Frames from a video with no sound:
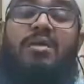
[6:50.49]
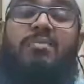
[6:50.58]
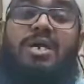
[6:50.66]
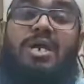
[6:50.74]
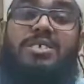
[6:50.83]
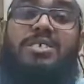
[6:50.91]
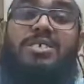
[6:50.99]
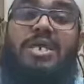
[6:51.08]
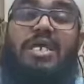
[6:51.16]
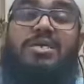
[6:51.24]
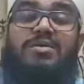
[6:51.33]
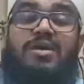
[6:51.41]
من
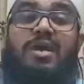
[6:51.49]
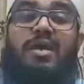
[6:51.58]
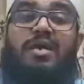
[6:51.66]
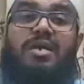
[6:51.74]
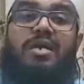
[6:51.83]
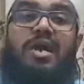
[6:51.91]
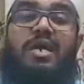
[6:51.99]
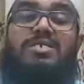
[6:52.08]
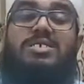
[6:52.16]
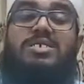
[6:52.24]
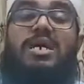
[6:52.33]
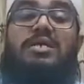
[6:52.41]
الشيطان
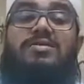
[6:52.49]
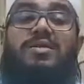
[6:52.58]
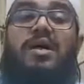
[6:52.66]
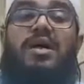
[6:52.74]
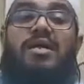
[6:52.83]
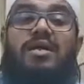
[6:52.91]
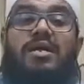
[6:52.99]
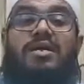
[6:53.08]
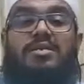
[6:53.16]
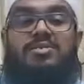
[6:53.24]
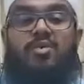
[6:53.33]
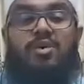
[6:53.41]
الشيطان
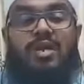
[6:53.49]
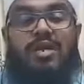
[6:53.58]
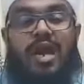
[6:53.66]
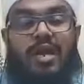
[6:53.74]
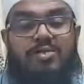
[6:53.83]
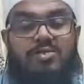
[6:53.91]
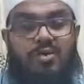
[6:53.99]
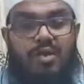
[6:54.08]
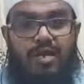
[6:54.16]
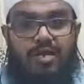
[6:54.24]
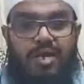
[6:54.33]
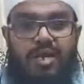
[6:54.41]
என்ற சொல்லை நாங்கள்
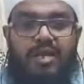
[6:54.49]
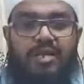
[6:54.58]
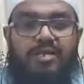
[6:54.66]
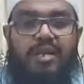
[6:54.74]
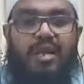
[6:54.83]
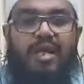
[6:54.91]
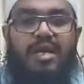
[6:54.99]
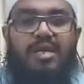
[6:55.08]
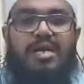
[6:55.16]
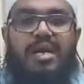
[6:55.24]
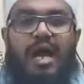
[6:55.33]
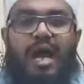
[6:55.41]
சொல்லுகின்ற நேரத்தில்
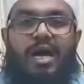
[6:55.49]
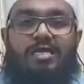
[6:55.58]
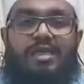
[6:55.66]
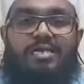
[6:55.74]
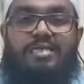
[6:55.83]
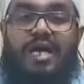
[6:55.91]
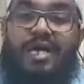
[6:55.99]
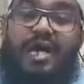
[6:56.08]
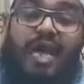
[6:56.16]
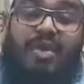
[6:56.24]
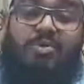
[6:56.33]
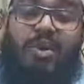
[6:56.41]

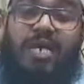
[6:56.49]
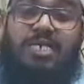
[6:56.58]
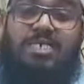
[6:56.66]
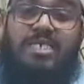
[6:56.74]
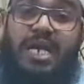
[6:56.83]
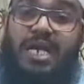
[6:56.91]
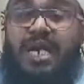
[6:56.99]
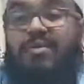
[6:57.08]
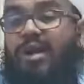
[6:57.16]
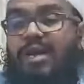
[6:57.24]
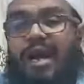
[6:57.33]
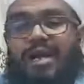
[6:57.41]
சரியான முறையில் ஷீனை
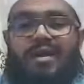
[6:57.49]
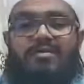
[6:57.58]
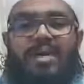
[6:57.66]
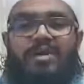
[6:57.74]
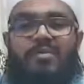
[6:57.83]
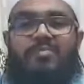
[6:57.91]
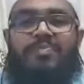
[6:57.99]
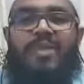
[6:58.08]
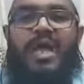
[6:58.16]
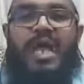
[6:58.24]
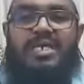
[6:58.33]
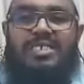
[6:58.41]
வெளியாக்க வேண்டும்
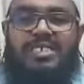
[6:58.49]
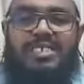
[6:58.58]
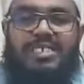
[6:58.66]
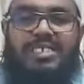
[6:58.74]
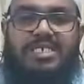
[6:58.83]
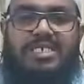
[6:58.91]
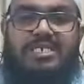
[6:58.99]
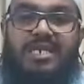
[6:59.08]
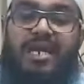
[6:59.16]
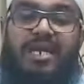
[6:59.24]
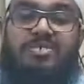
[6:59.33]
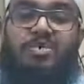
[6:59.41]

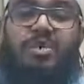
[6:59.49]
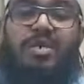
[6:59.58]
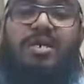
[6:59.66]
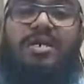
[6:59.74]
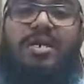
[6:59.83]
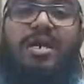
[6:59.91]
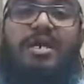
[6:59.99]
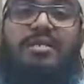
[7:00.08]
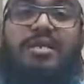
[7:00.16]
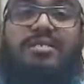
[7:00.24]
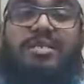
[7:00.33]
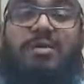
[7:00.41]
அஷ்ஷீனை சொல்லுகின்ற
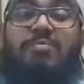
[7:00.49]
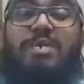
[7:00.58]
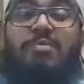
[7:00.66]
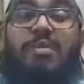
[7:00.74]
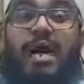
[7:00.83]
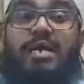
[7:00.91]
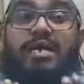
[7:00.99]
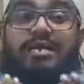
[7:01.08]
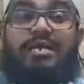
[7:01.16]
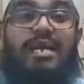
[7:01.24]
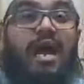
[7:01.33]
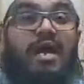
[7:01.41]
நேரத்தில் சப்தம்
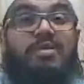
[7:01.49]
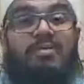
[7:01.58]
அடர்த்தியாக